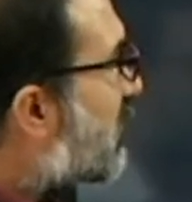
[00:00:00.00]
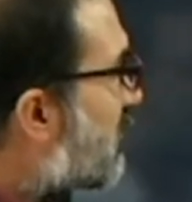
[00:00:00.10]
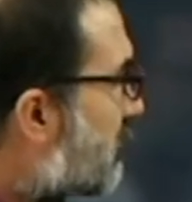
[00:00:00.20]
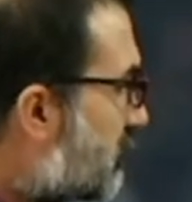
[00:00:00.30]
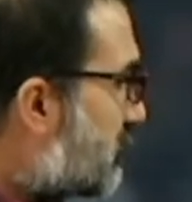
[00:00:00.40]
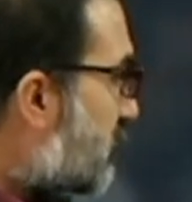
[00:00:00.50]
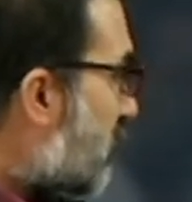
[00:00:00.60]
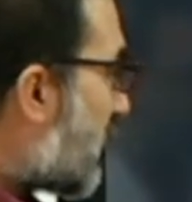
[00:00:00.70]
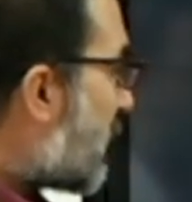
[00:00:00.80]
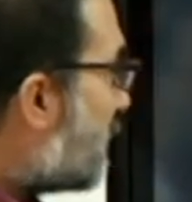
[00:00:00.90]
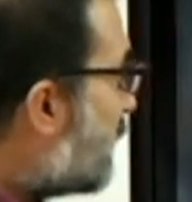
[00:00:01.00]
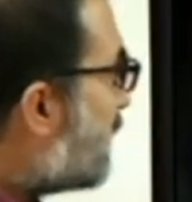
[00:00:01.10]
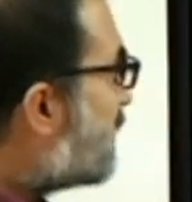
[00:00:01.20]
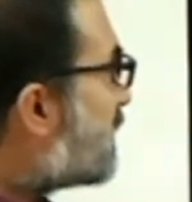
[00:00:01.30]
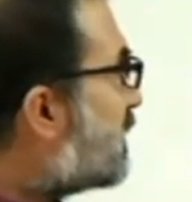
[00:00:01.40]
bakalım.
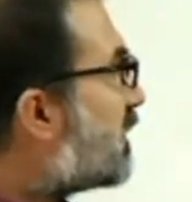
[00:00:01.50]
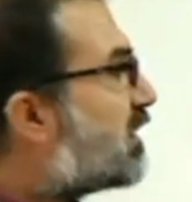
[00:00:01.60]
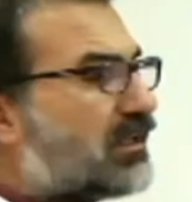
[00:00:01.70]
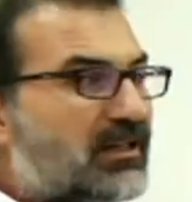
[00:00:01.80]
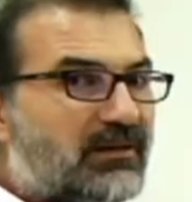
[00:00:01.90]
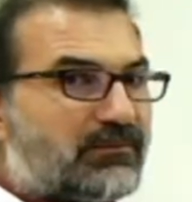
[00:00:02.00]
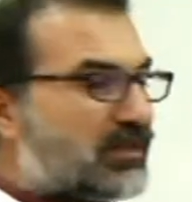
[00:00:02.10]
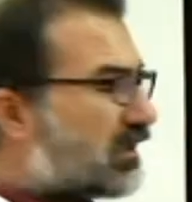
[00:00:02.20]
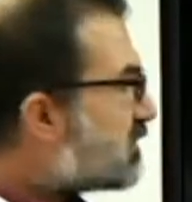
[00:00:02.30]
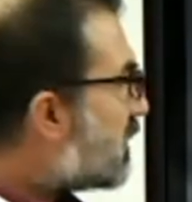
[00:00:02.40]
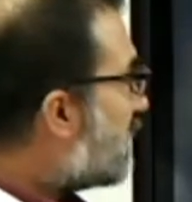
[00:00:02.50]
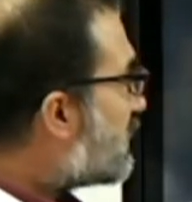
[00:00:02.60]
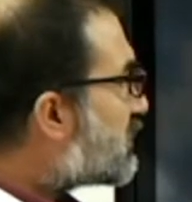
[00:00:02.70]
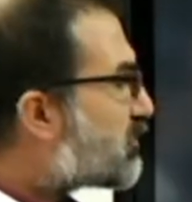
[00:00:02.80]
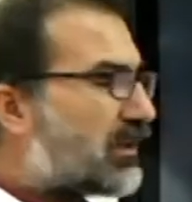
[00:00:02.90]
Birincisinde de biraz
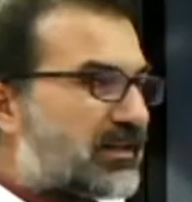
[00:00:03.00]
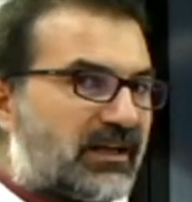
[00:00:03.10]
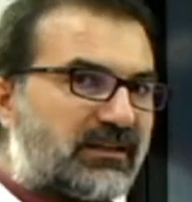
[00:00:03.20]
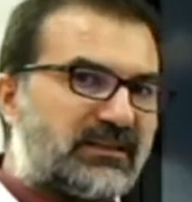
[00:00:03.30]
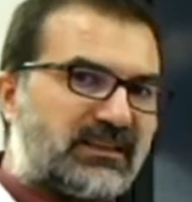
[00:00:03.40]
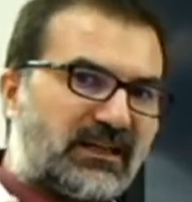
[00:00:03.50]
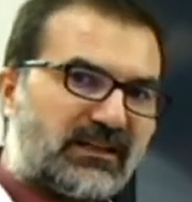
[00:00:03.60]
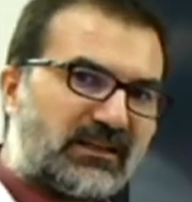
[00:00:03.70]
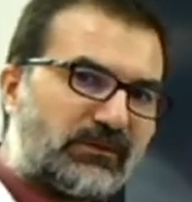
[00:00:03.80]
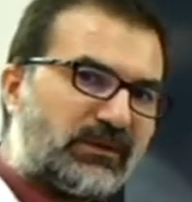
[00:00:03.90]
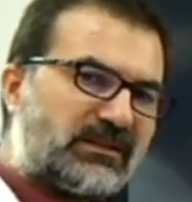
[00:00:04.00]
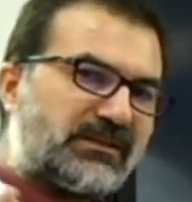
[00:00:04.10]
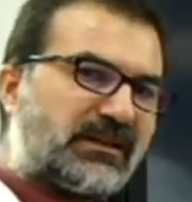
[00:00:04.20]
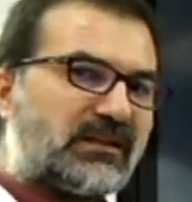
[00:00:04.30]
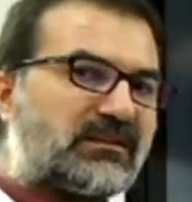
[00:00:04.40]
akış var. Yani dikkat
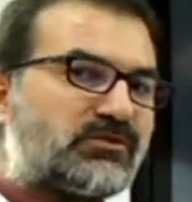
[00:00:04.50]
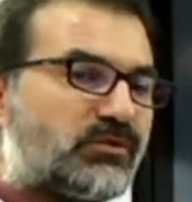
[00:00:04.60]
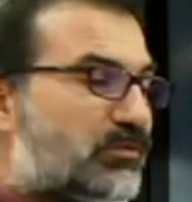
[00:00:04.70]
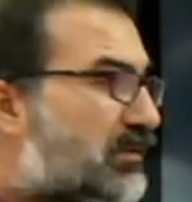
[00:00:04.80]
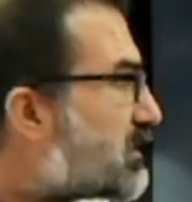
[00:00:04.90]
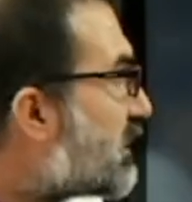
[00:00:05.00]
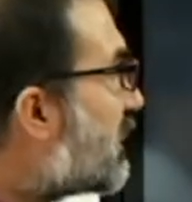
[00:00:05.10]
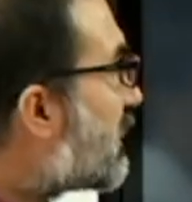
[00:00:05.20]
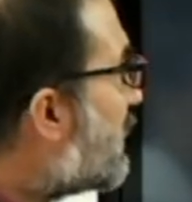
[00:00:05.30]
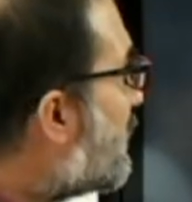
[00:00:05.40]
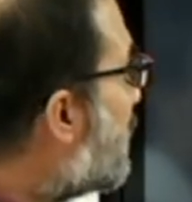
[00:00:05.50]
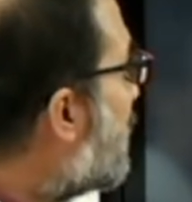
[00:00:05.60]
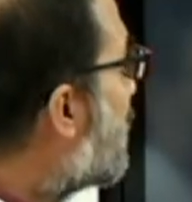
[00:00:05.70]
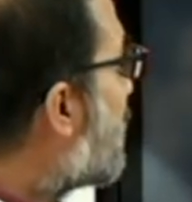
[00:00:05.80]
etmeniz, dikkatlice okumanız gereken